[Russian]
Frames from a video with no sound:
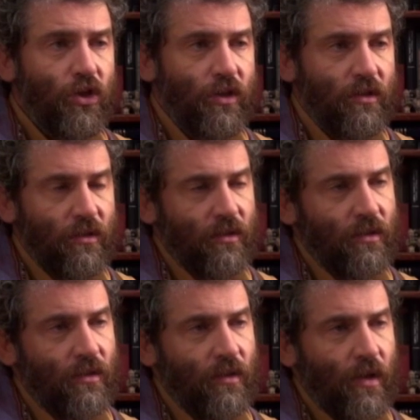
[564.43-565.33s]

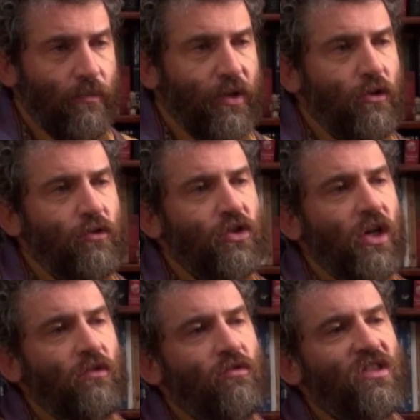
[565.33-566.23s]
жизнь, принес
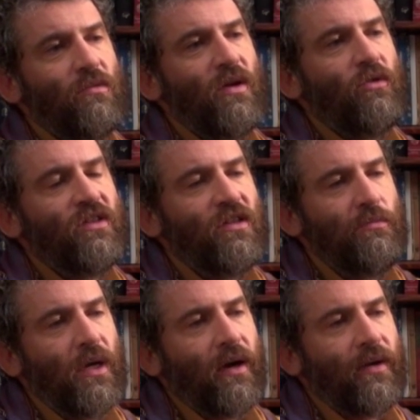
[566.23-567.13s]
жертву самого
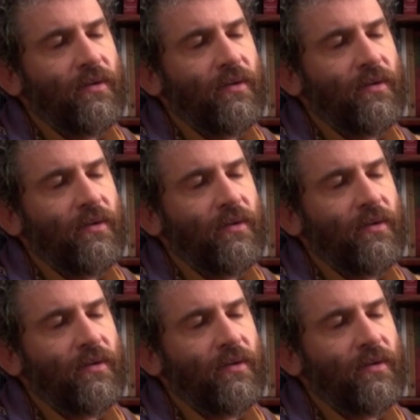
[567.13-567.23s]
себя.